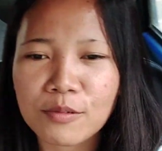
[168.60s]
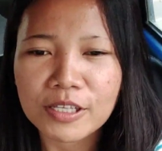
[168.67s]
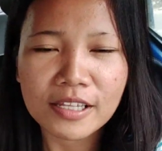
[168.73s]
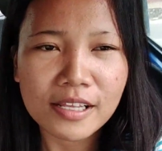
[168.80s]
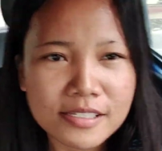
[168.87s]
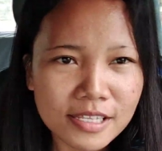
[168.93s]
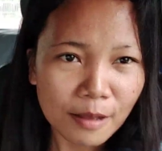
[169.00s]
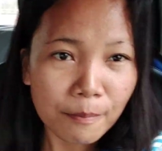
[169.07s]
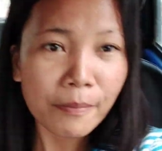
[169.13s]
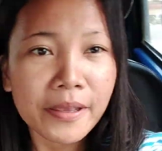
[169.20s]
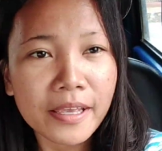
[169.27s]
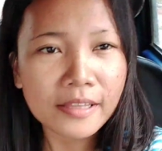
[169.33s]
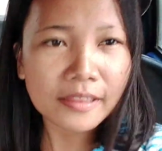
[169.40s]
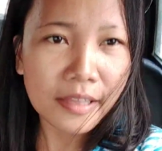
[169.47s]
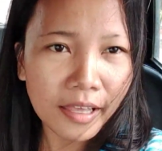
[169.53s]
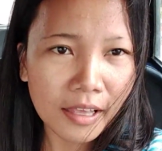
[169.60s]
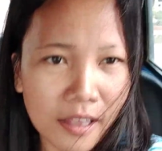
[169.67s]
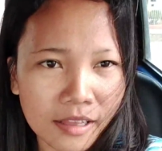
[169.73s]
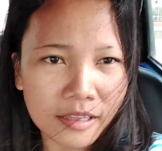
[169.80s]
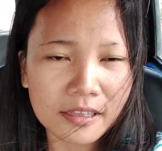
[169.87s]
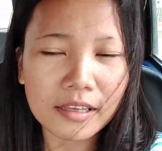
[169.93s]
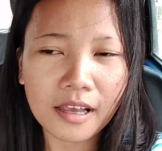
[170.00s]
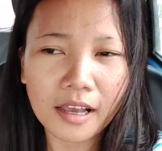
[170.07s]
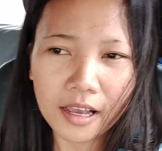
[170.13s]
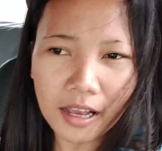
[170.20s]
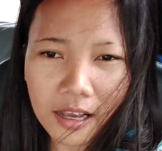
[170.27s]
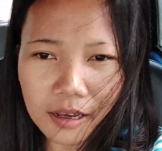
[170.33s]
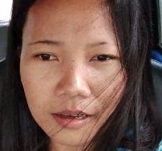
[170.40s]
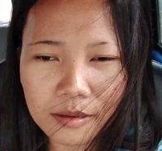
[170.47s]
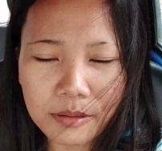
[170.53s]
we're gonna stop by at the
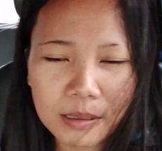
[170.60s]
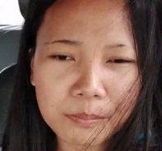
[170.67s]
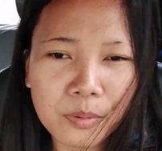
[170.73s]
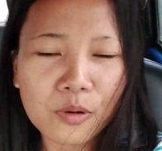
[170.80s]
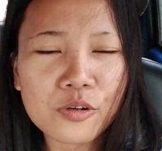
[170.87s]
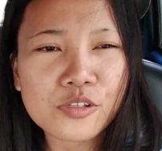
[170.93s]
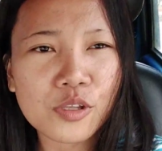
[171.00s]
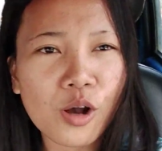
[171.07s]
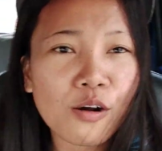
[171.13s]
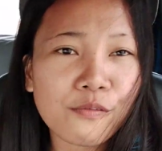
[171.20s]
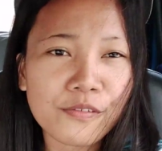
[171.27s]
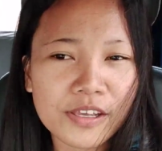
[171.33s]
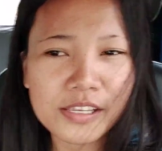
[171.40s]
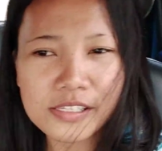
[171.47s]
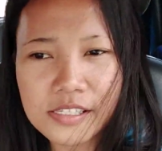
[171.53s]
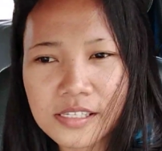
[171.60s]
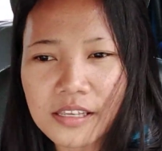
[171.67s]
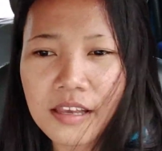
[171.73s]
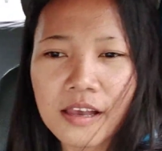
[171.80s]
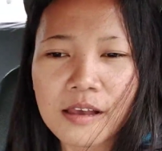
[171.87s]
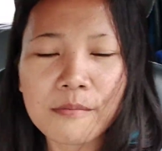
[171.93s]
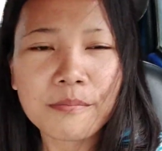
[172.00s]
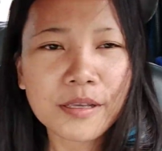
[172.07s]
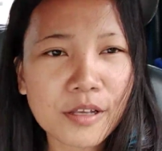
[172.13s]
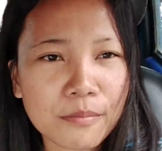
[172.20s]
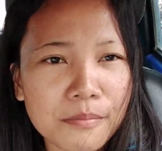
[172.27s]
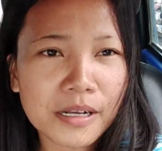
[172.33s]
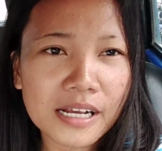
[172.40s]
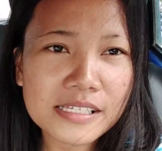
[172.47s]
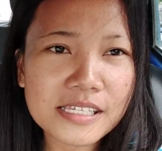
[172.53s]
uh, post office
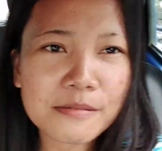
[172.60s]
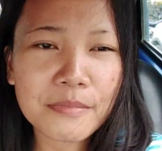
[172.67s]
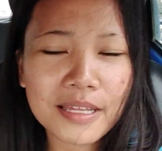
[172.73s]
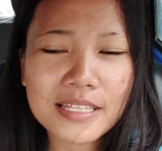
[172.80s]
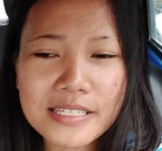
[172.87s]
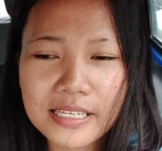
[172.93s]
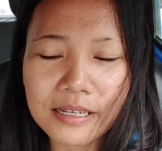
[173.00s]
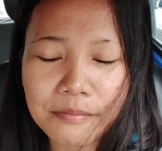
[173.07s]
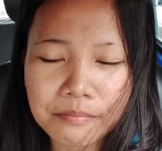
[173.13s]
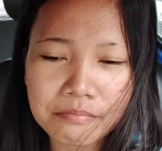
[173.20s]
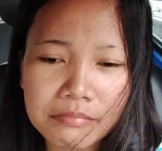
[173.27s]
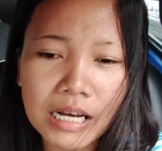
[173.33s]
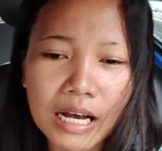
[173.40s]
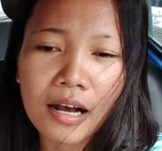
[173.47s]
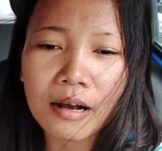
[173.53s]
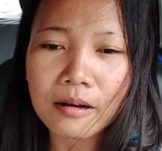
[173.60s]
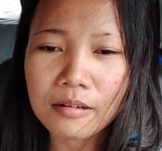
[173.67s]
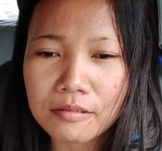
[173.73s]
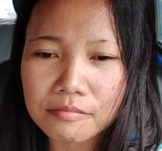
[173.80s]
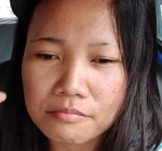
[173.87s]
kasi minsan uh,